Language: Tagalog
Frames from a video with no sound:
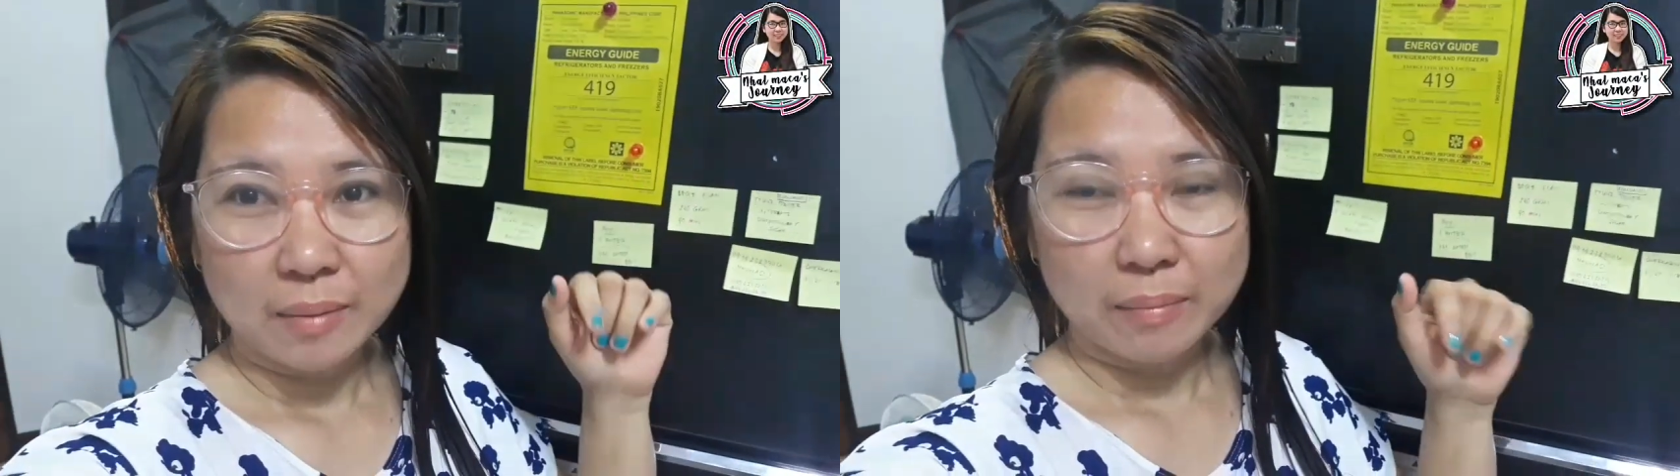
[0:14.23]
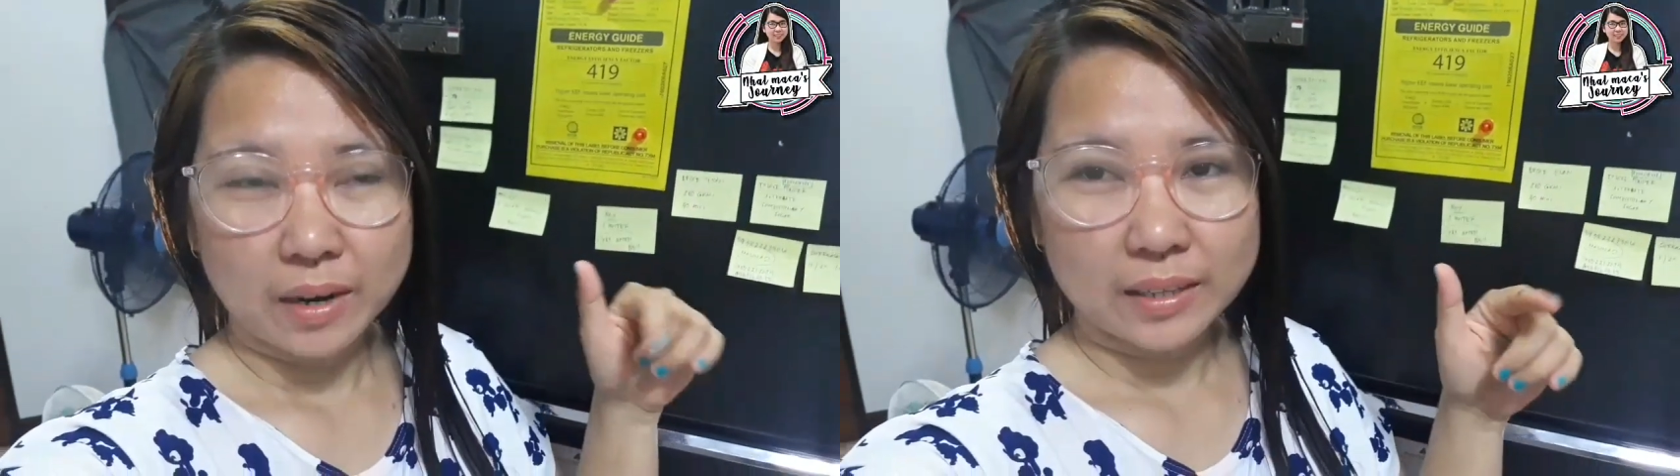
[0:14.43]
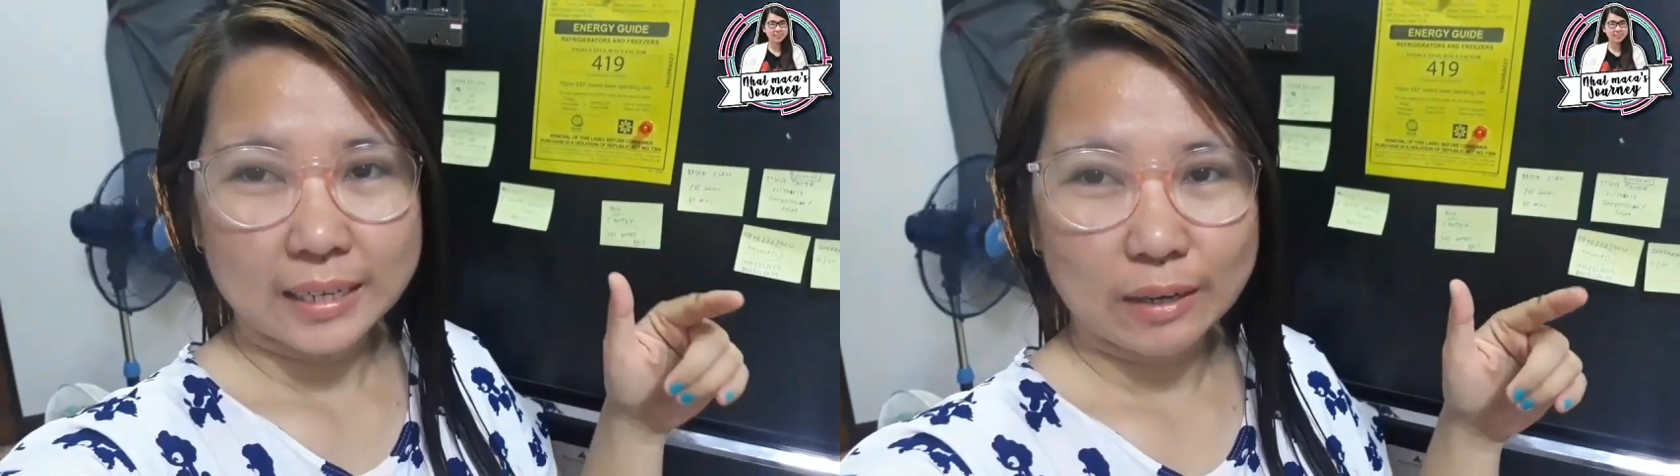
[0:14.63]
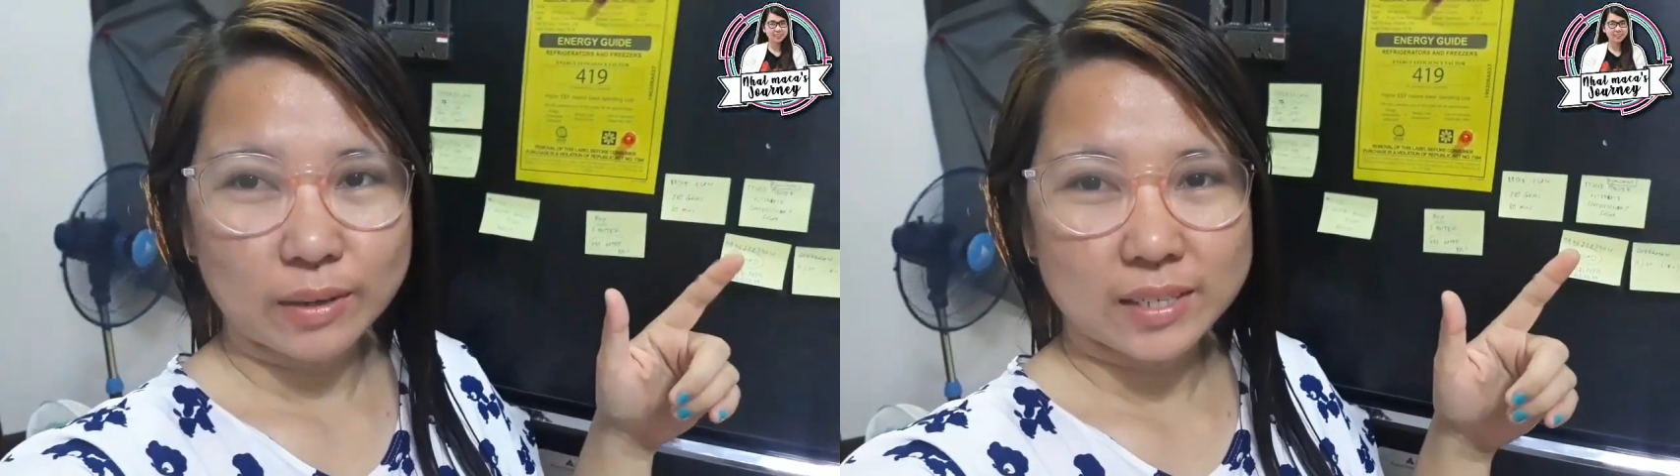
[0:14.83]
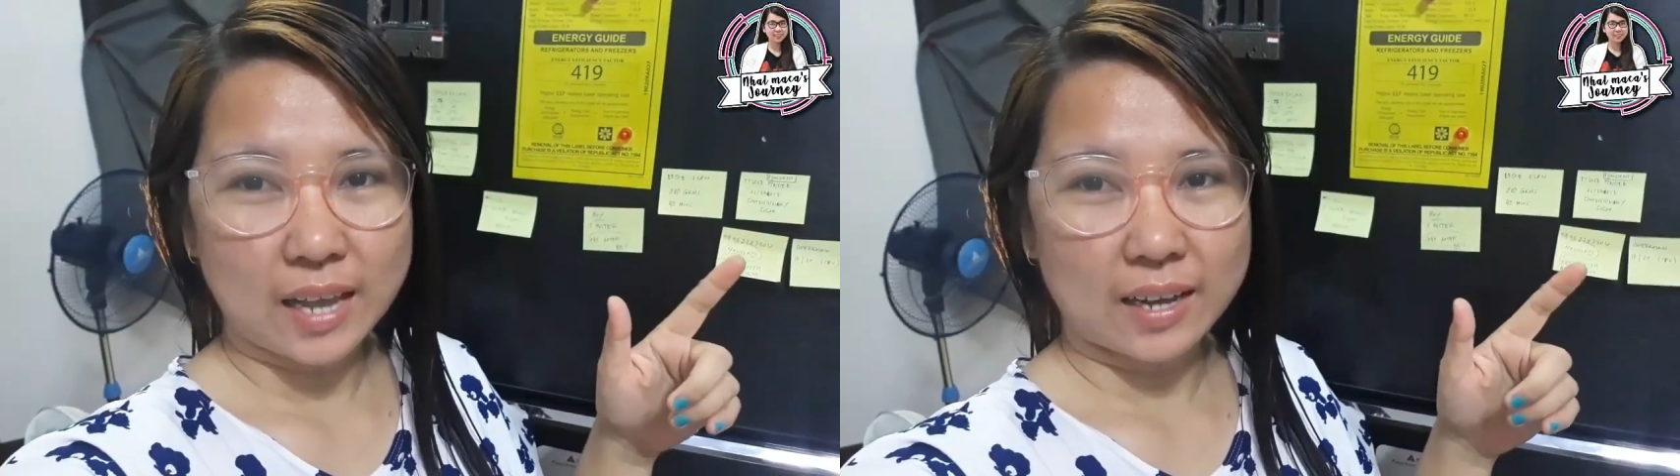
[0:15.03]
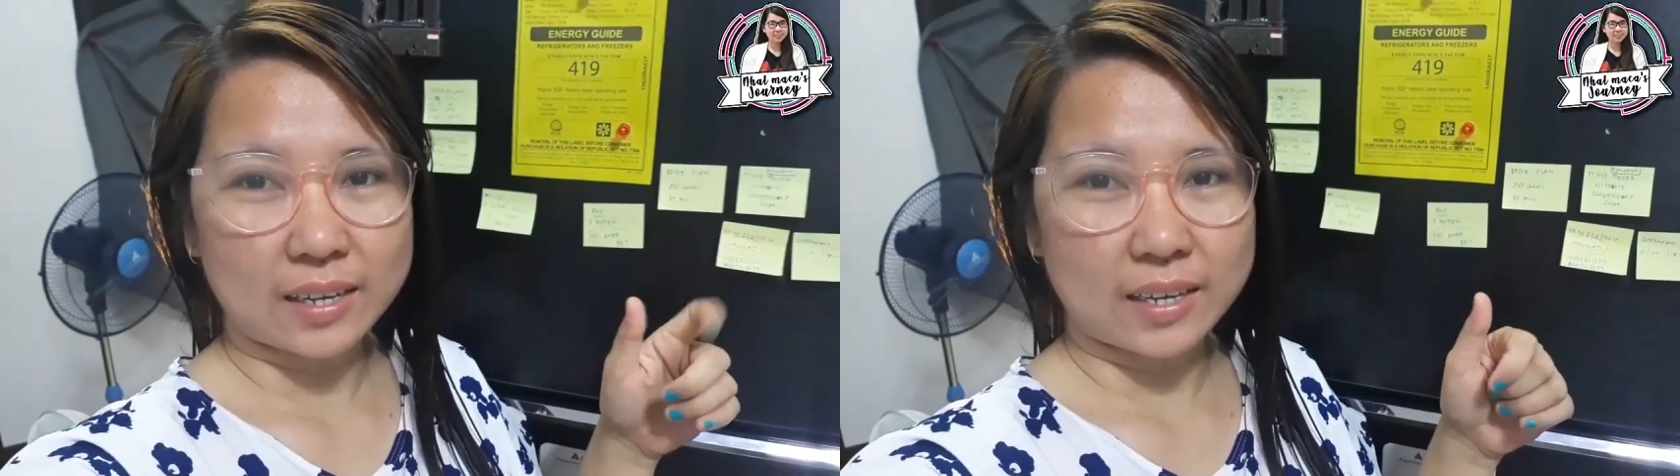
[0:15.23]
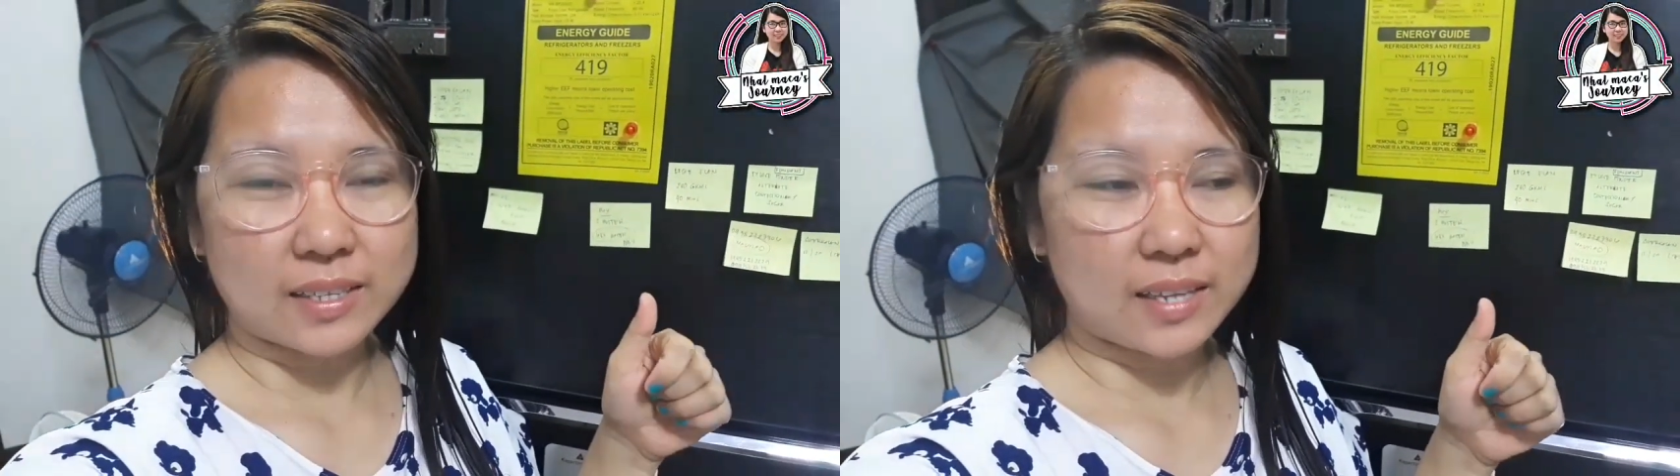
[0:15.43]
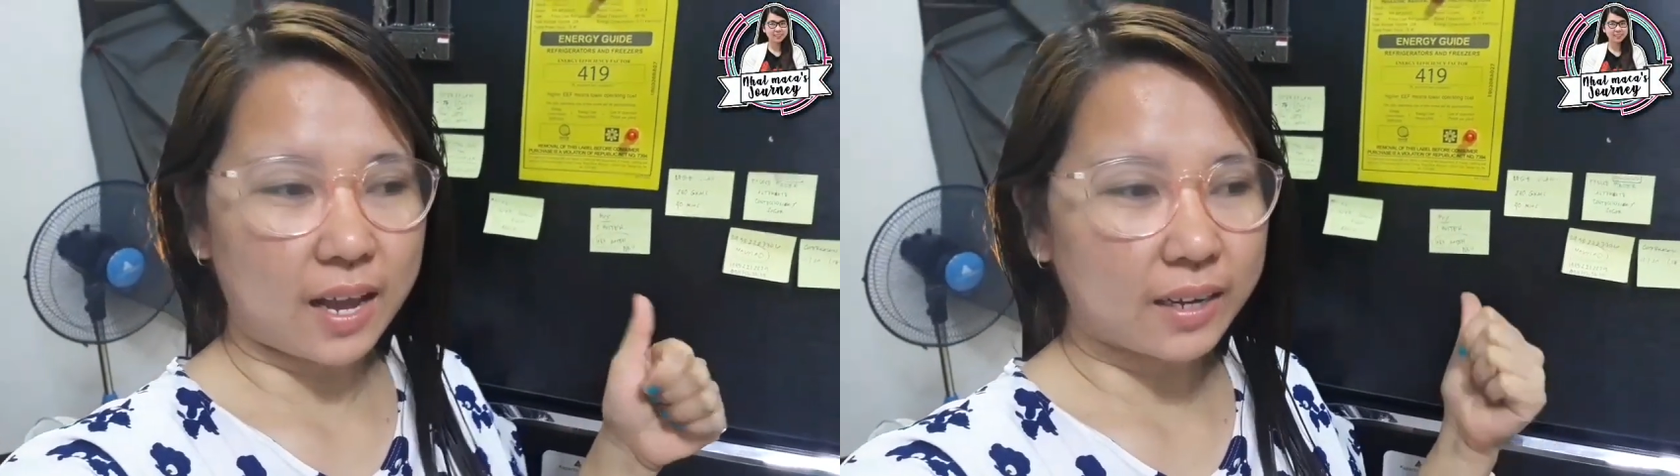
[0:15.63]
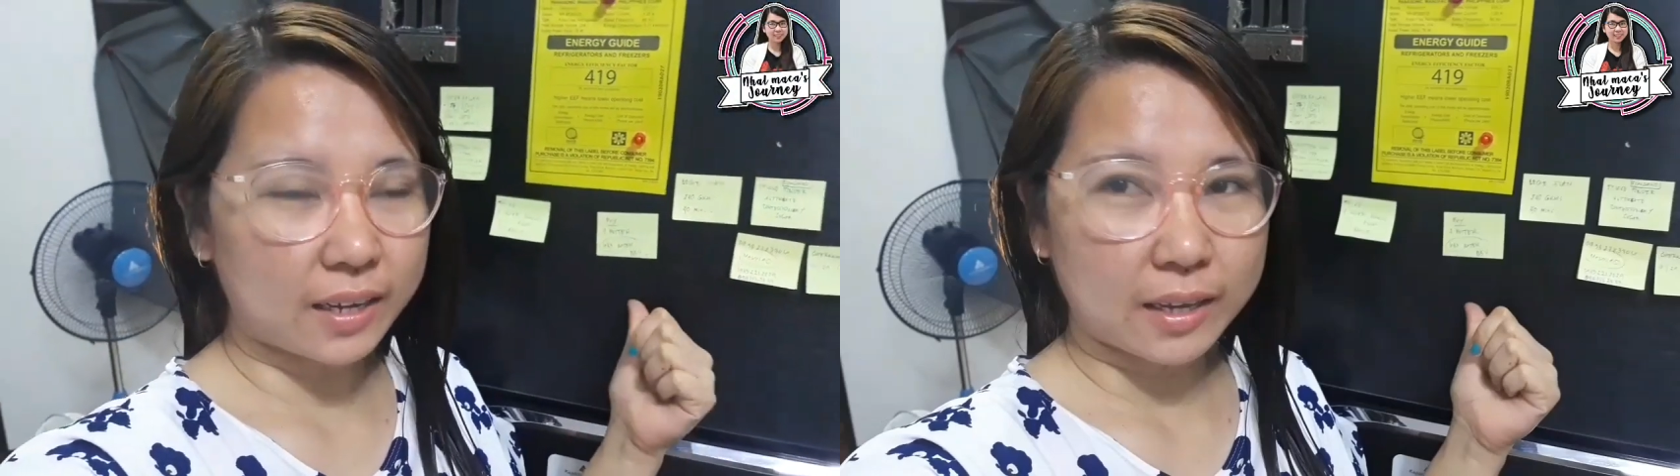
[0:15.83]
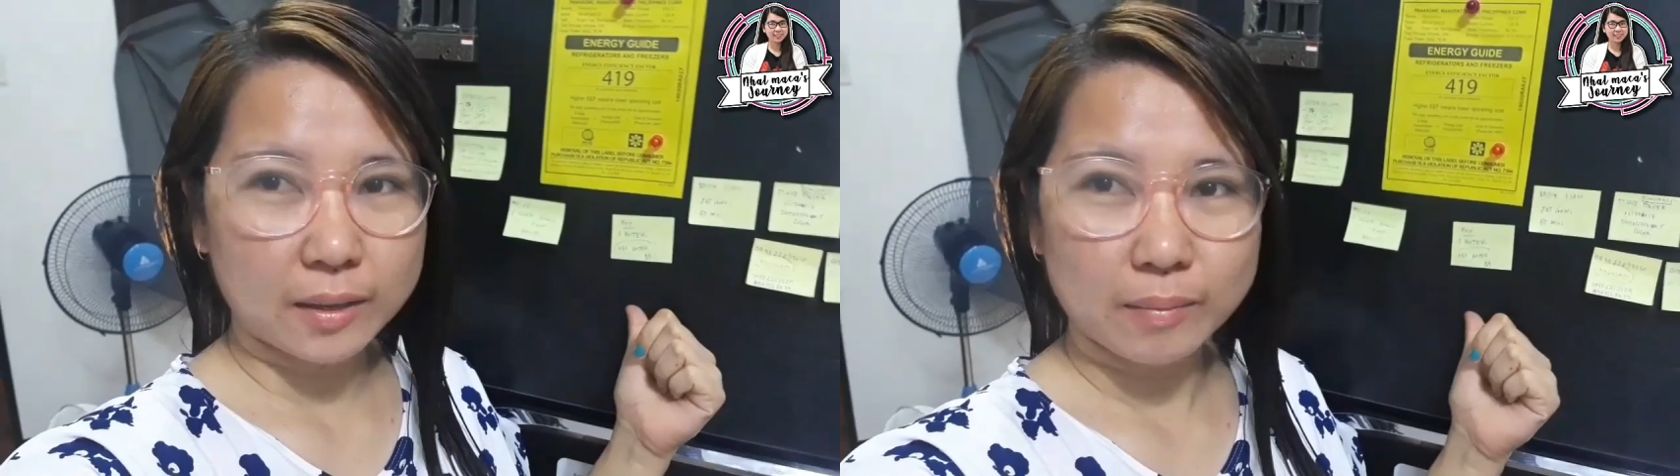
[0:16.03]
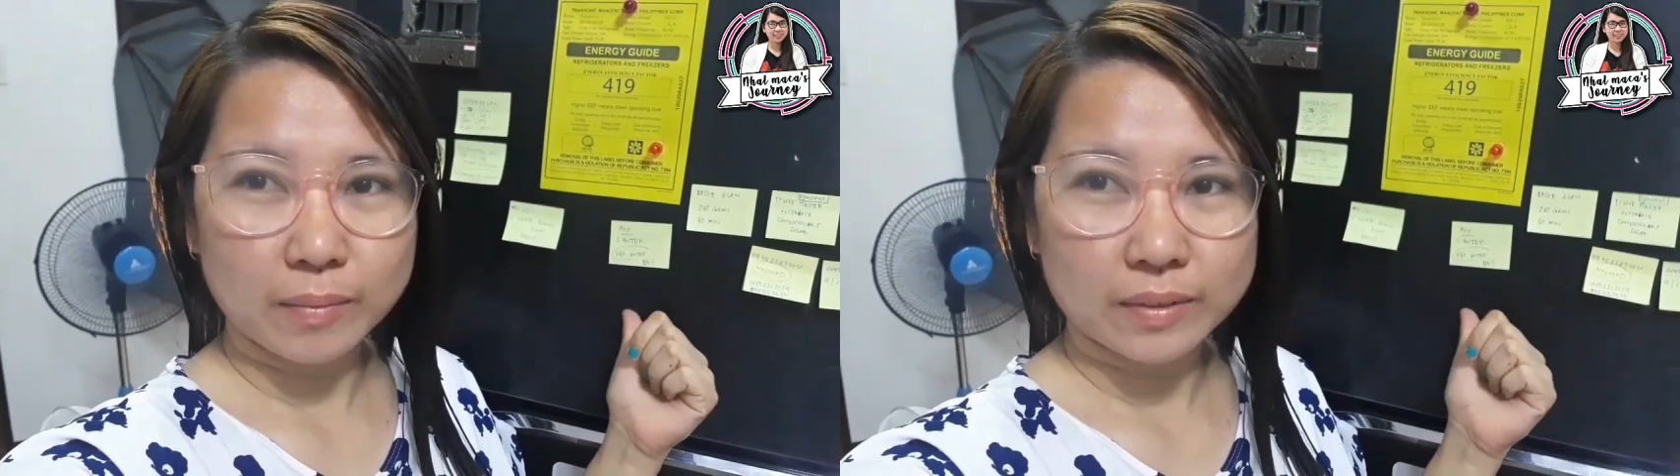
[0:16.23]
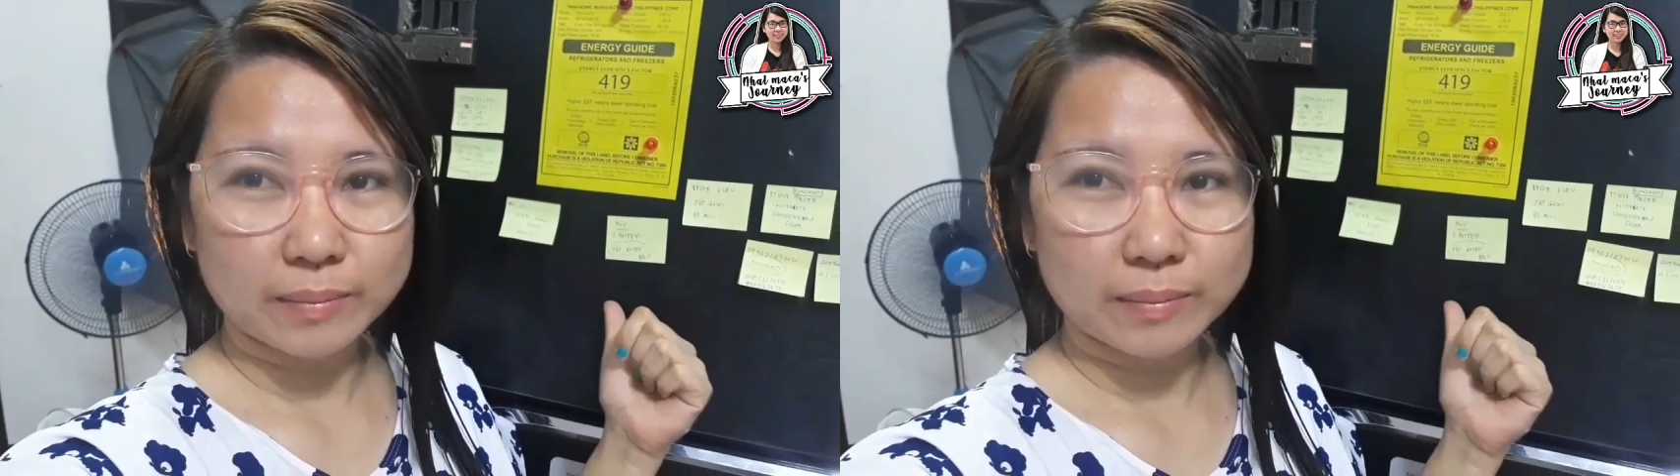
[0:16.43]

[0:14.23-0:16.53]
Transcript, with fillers: may nag-request sa akin sa aking,